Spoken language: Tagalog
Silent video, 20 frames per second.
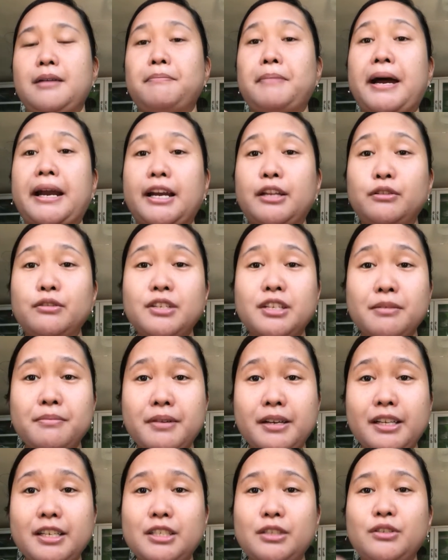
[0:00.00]
Para dun sa
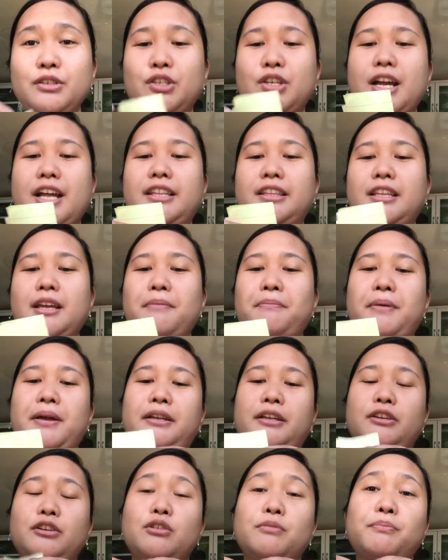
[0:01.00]
mga estudyante,
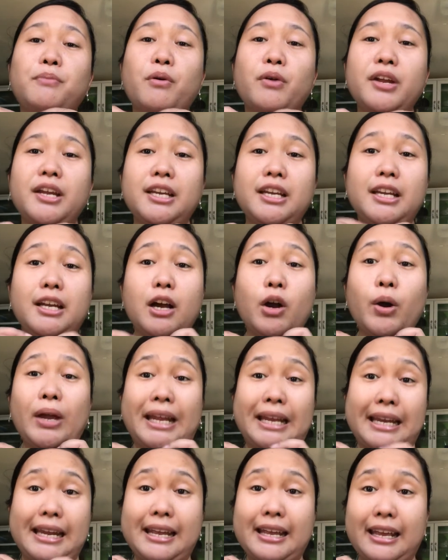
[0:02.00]
pwede nyo pong
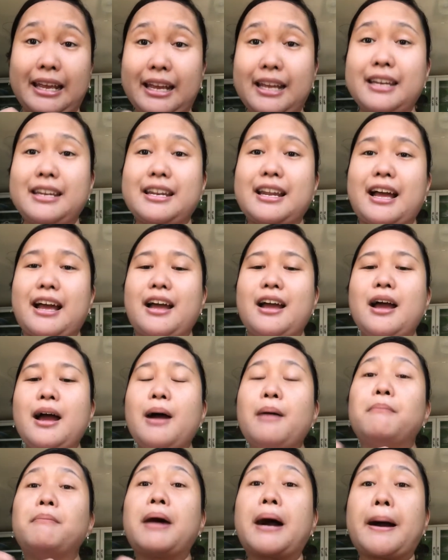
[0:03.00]
hilingin na
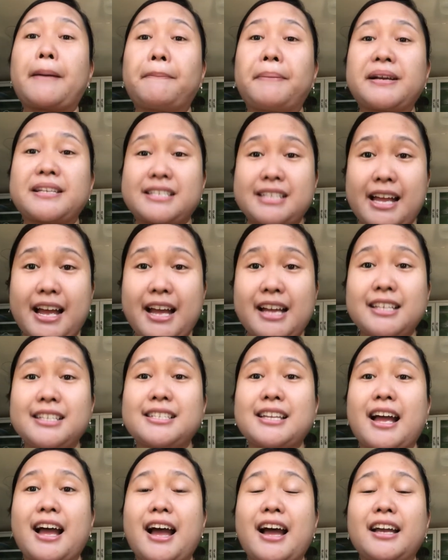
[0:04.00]
makapasa
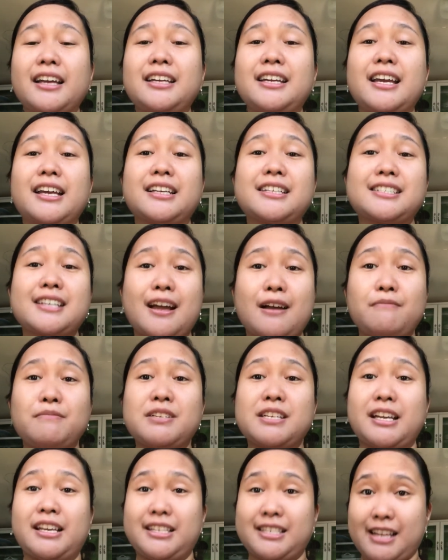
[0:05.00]
sa aking exam
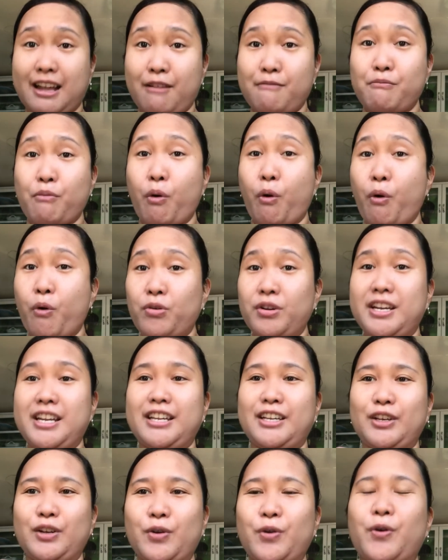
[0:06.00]
sa isang buong
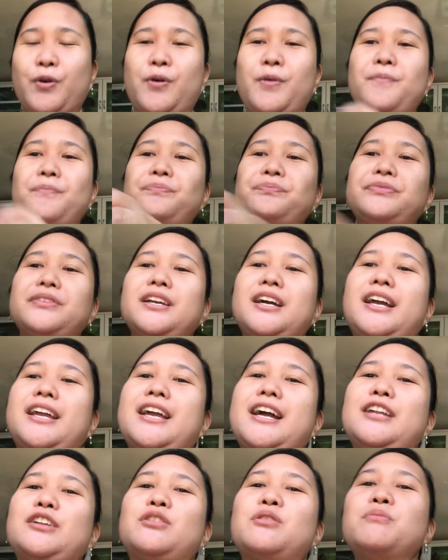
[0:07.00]
linggo.
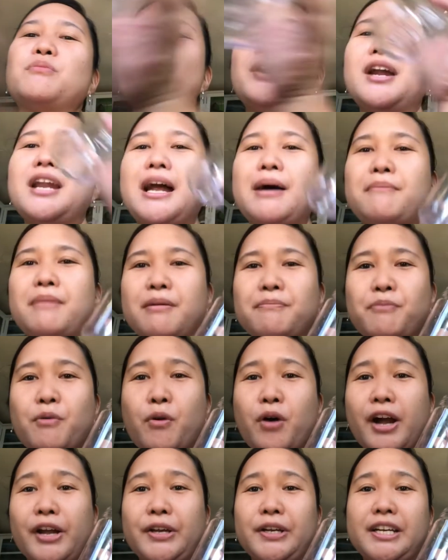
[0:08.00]
Ayan, kumuha lamang po
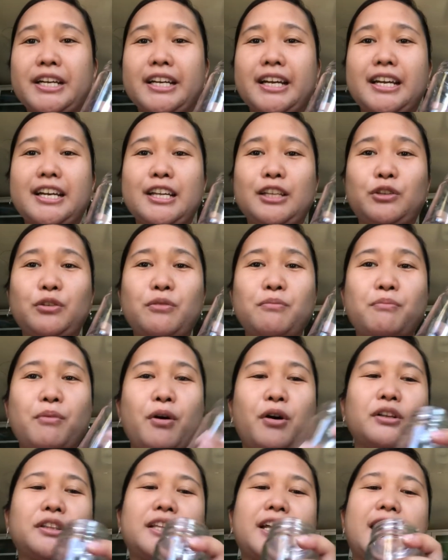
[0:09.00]
kayo ng ganitong
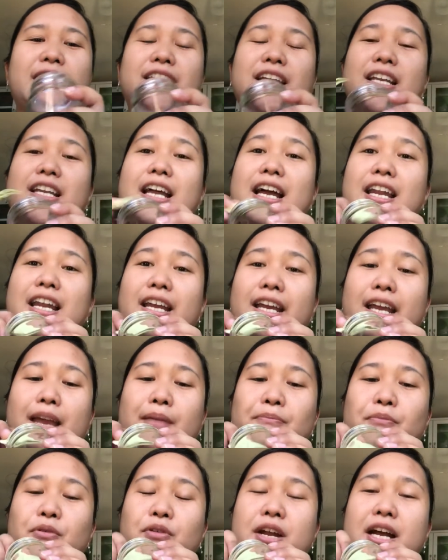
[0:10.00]
bote at ilalagay
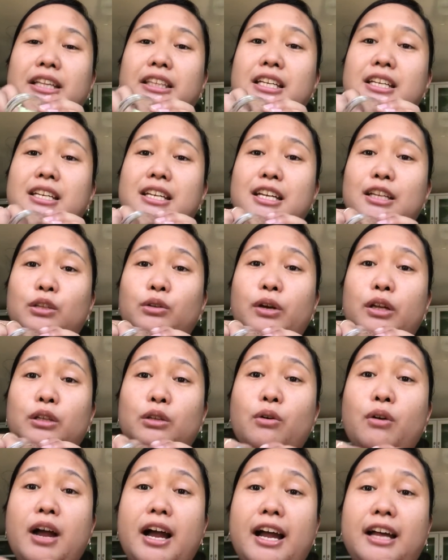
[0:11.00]
po natin dito
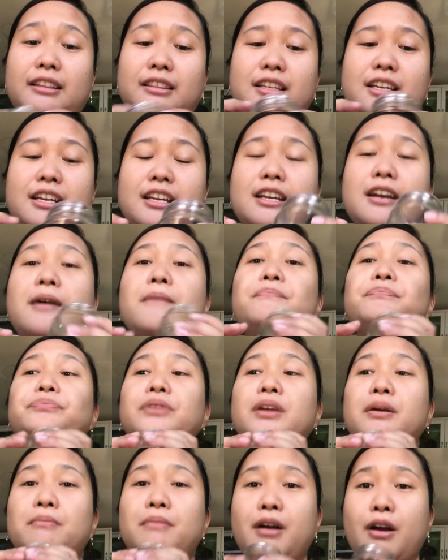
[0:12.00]
itong ating
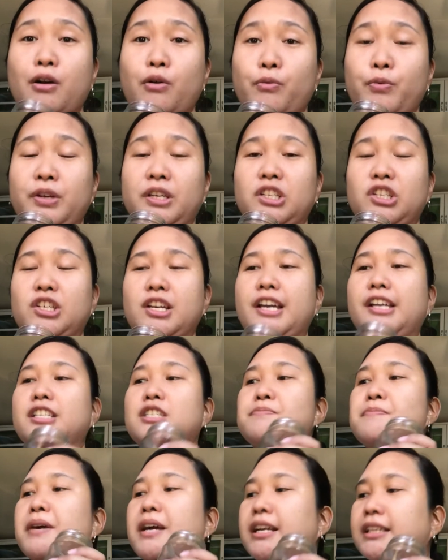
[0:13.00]
mga
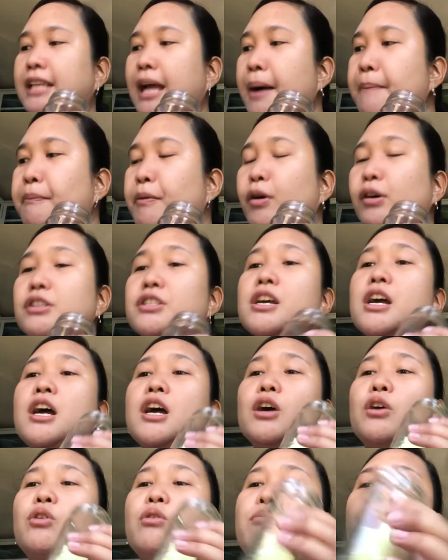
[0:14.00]
wishes. Pagkatapos,
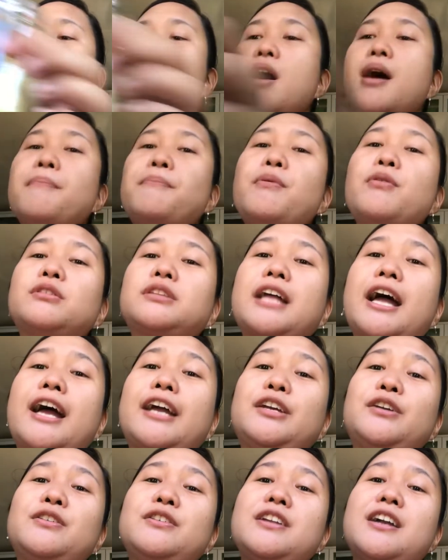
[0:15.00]
kumuha po
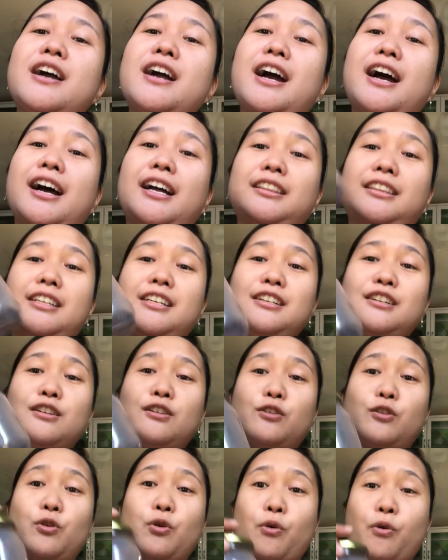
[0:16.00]
tayo ng ating
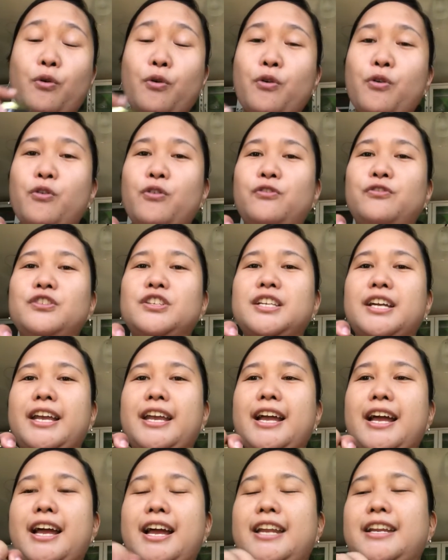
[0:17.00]
cloves.
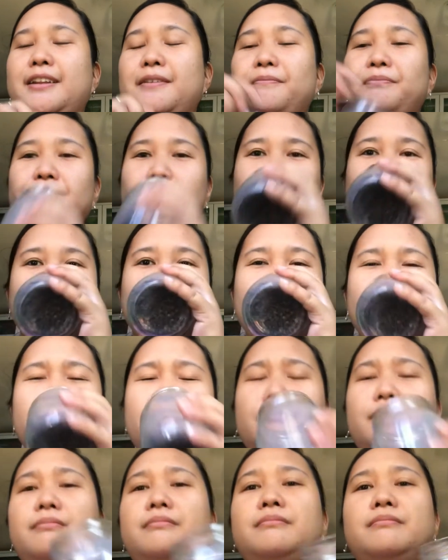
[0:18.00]
Ayan.
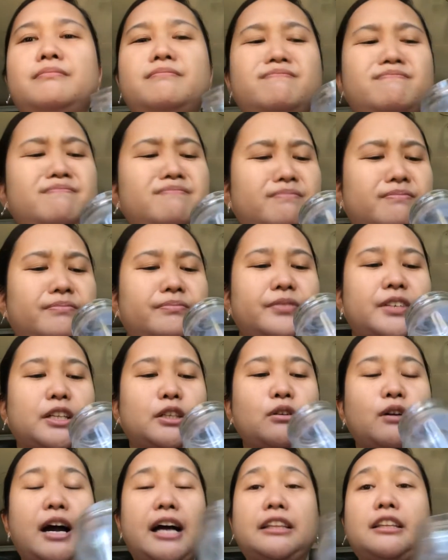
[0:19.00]
Hmm,
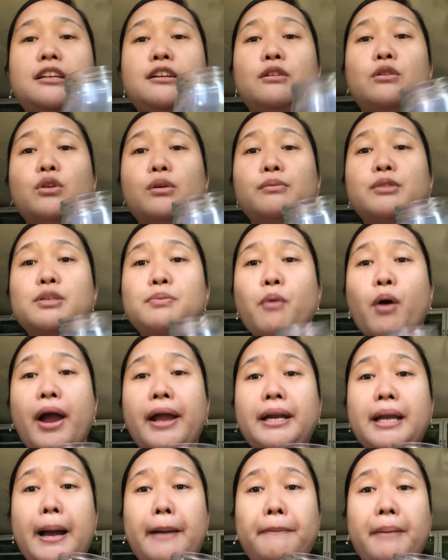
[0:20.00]
itong ating cloves po
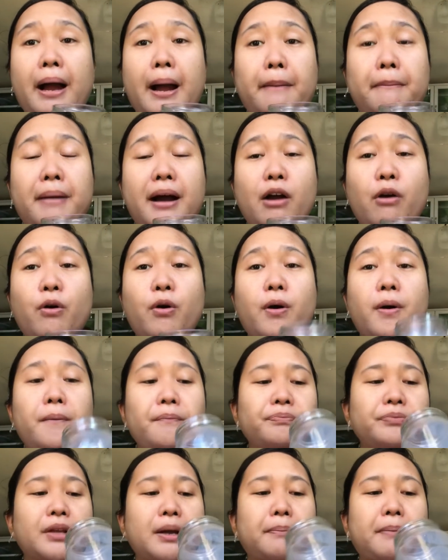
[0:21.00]
ay napakabango
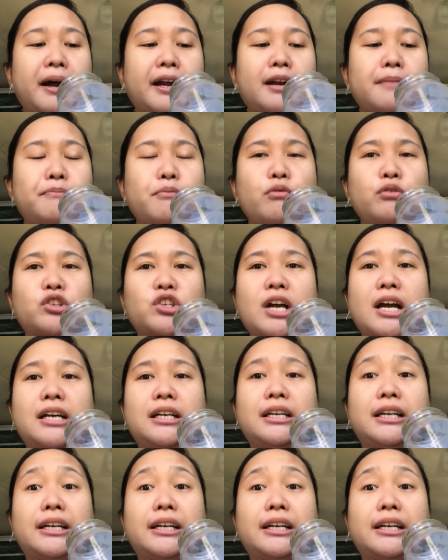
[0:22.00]
para po siyang